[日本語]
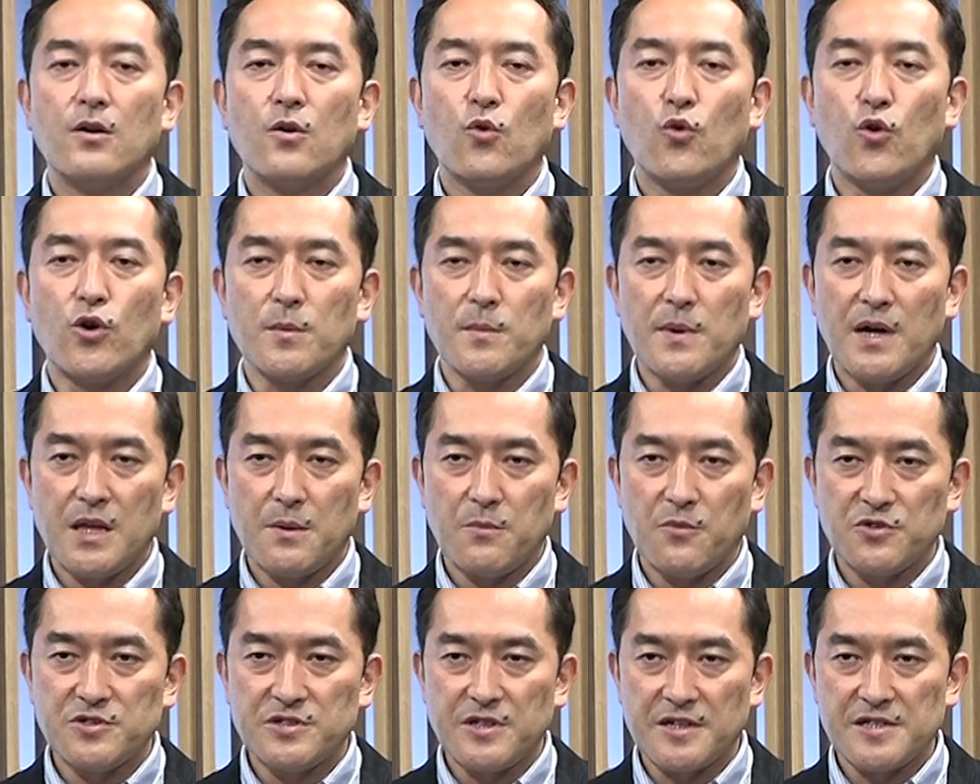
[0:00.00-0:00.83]
これまで
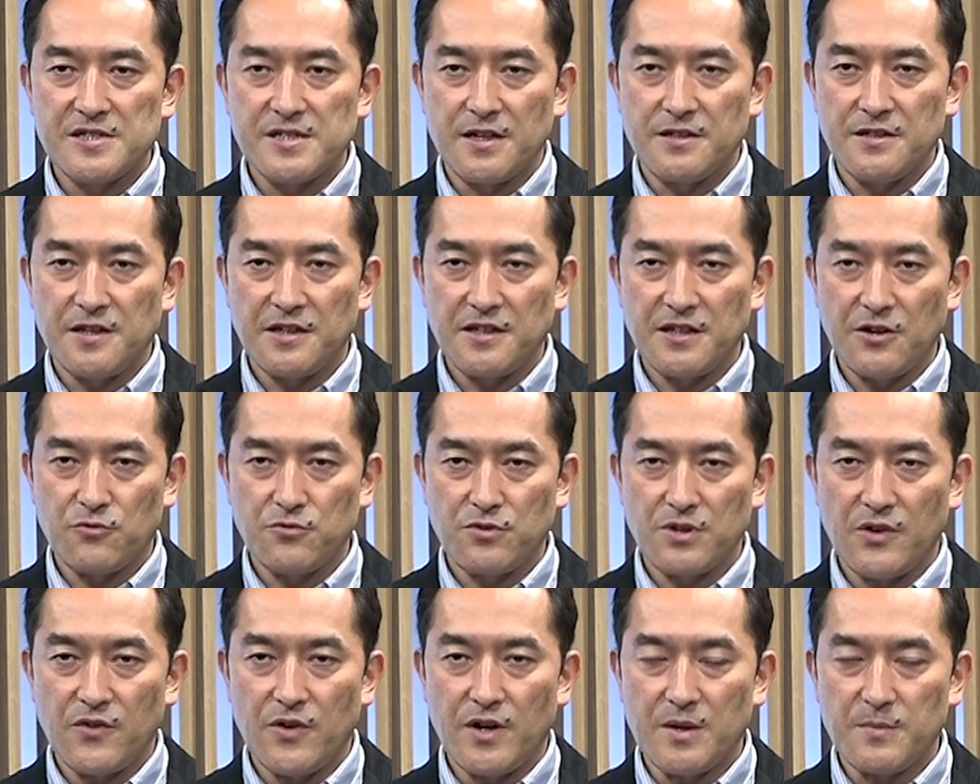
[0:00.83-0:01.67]
も指摘されてきたこと
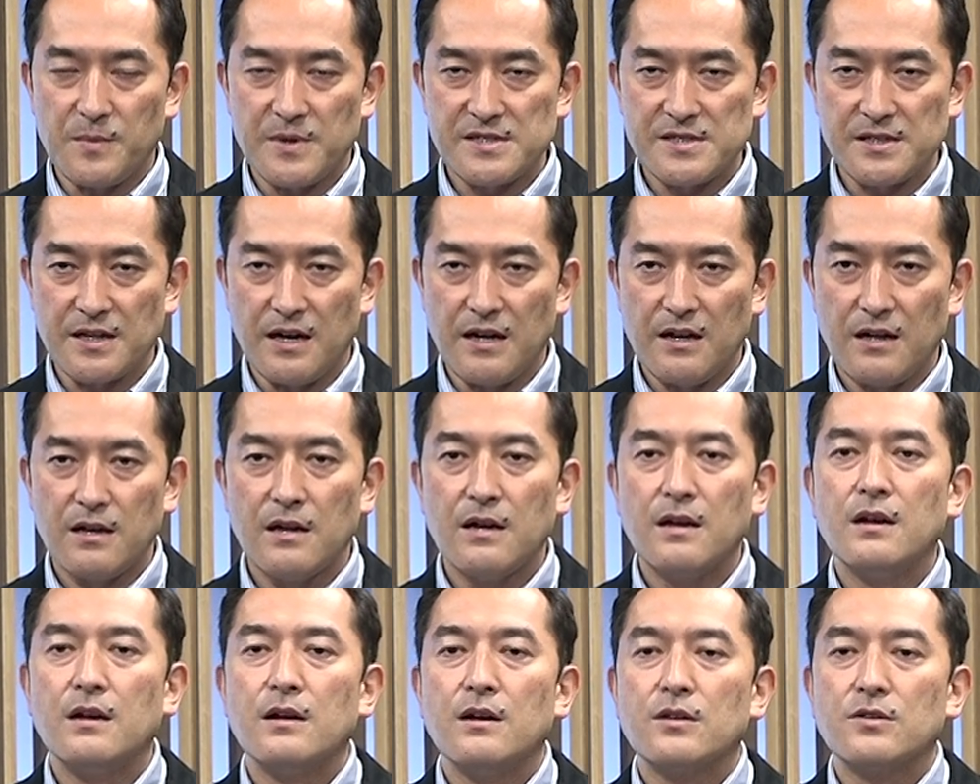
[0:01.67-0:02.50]
ではありますが
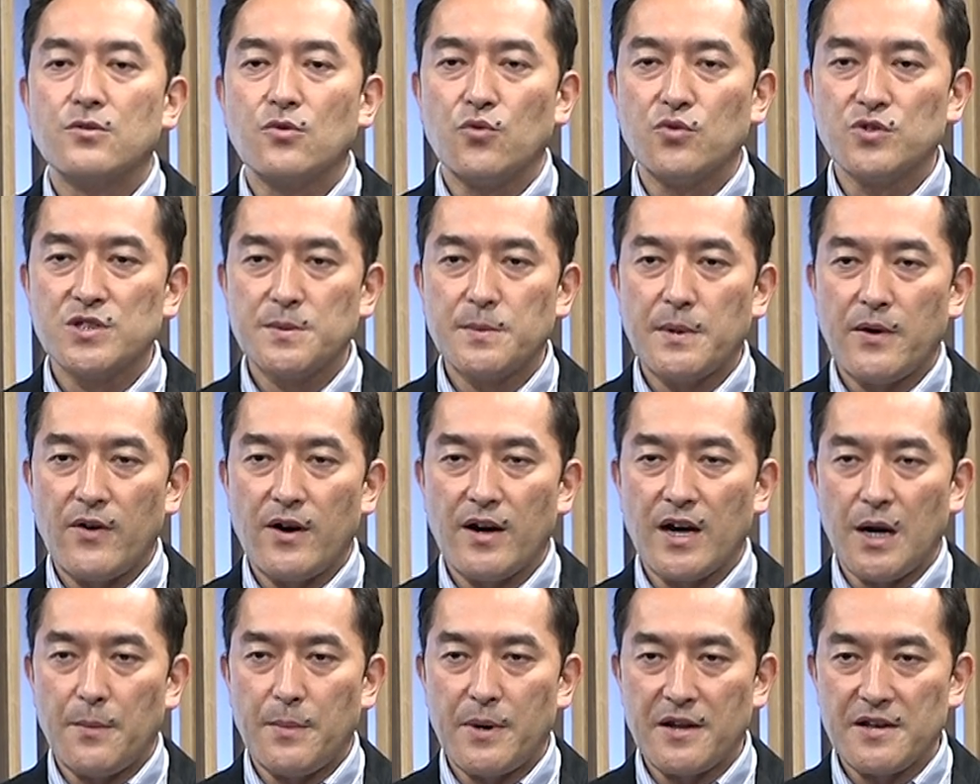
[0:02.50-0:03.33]
東芝は
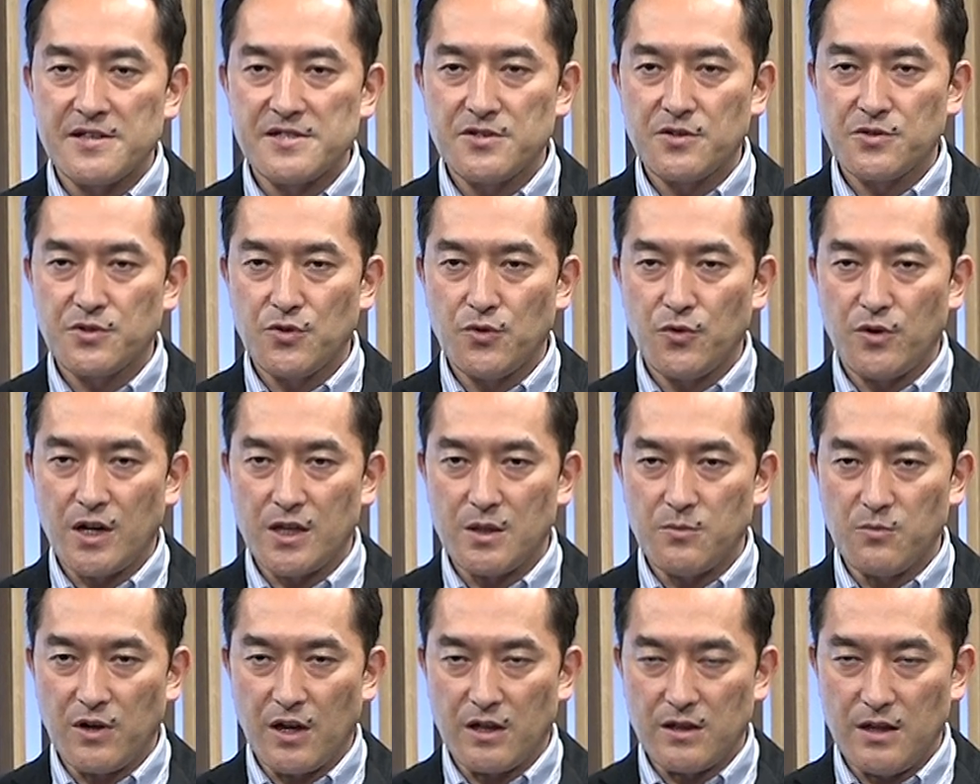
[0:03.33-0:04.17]
ガバナンスの強化に
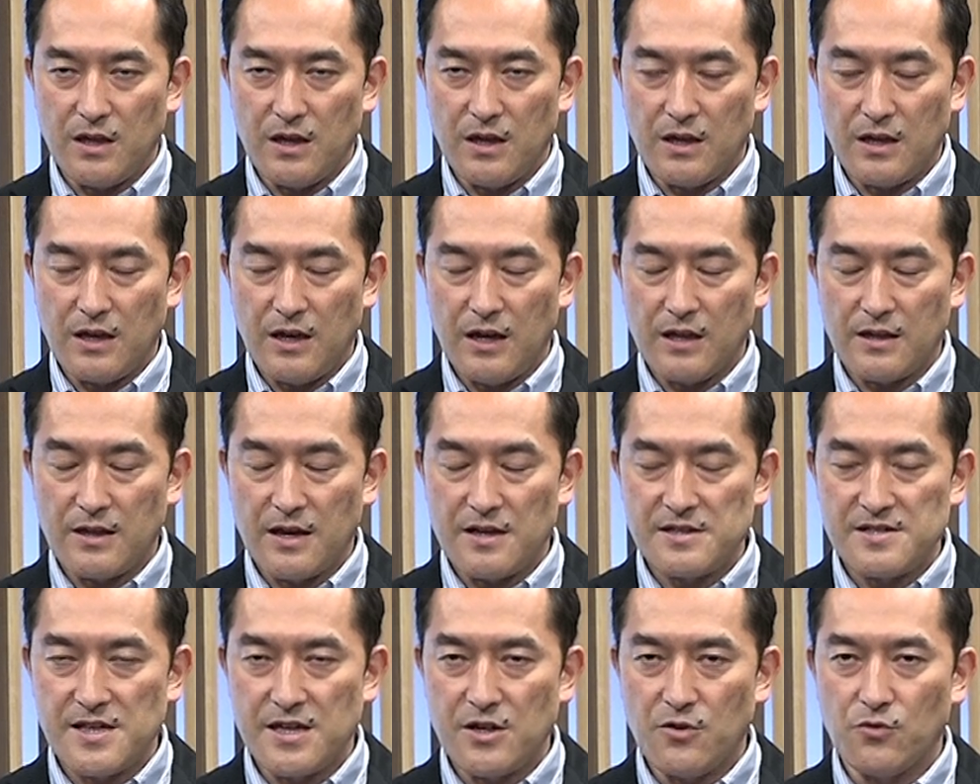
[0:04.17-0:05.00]
向けて経営
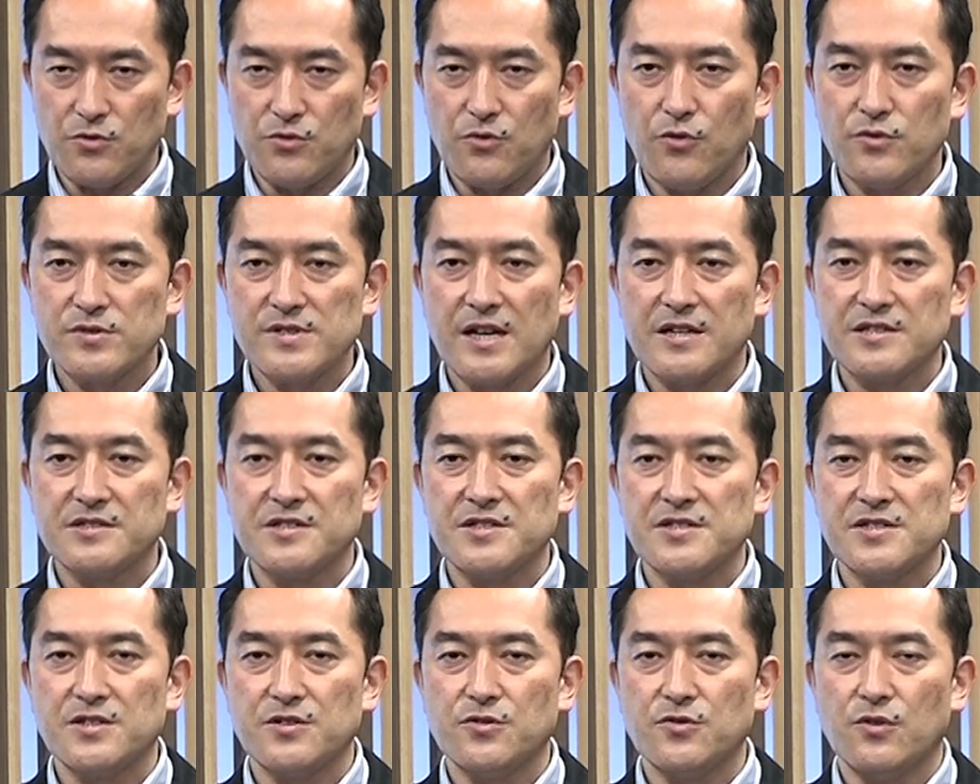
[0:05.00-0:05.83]
体制をどう刷新
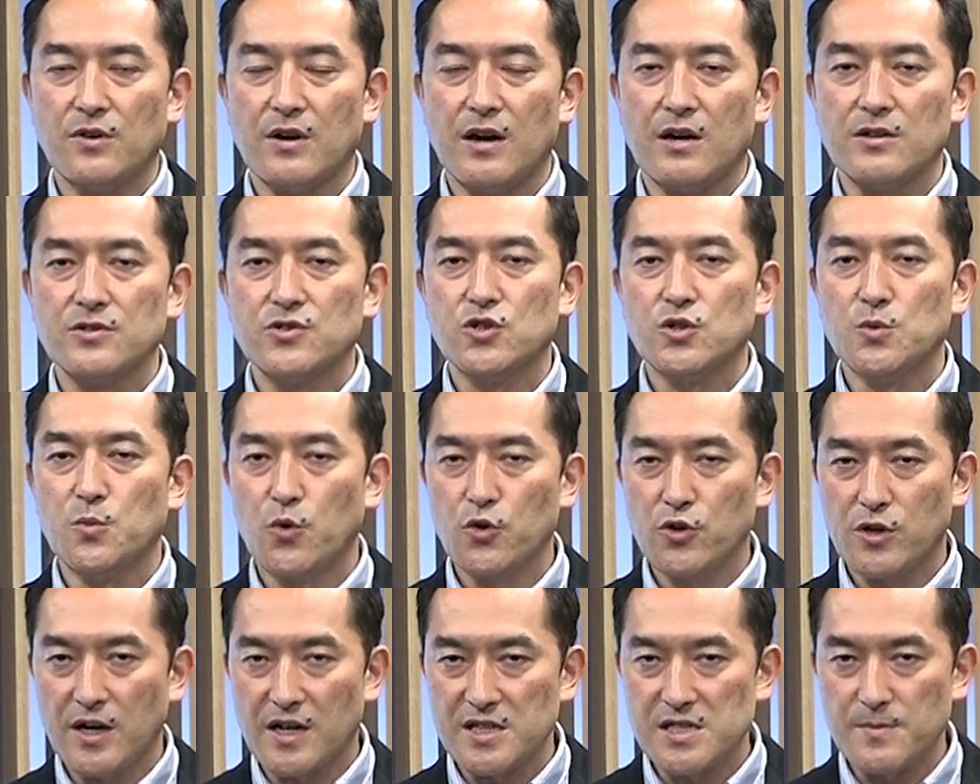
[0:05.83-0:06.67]
するのか注
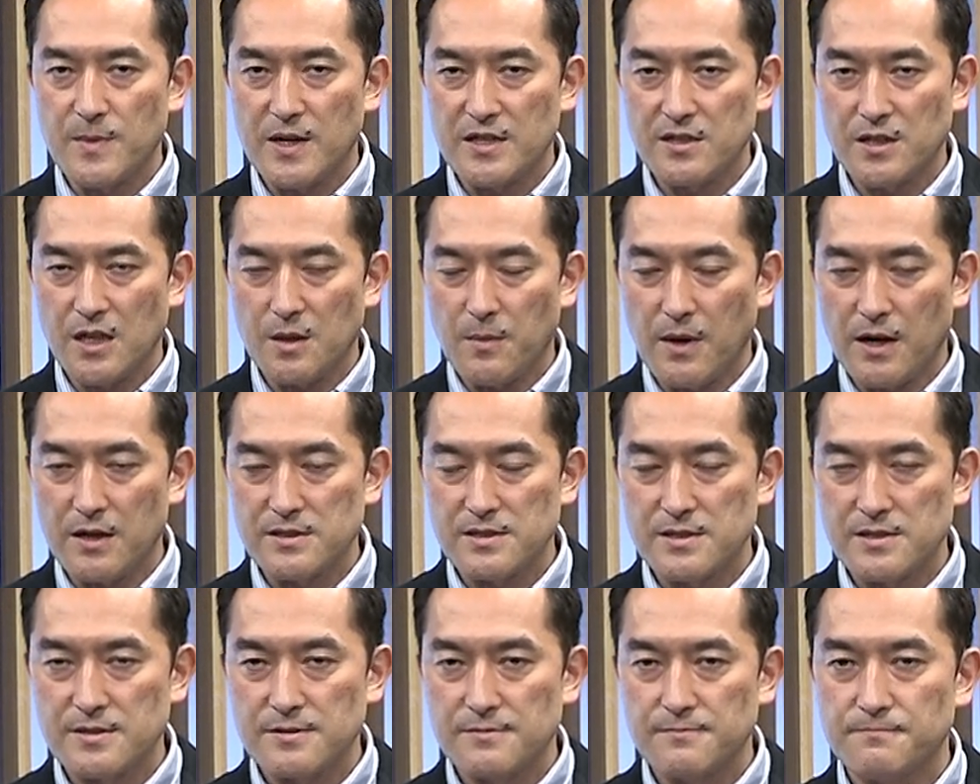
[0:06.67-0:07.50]
目が集まっていま
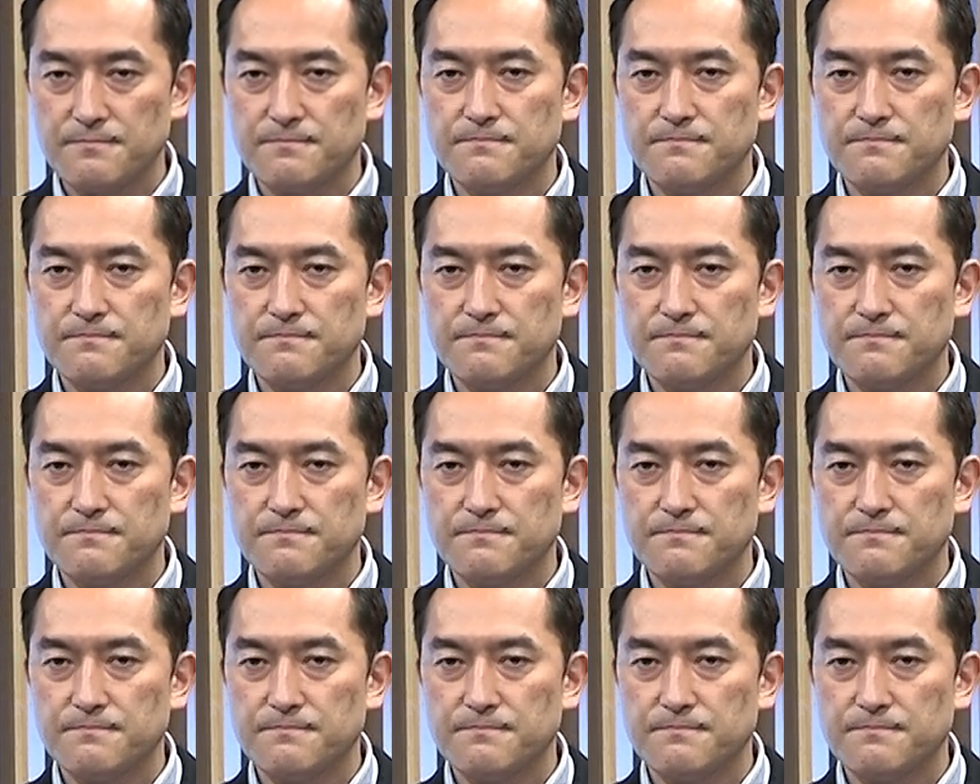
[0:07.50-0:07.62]
す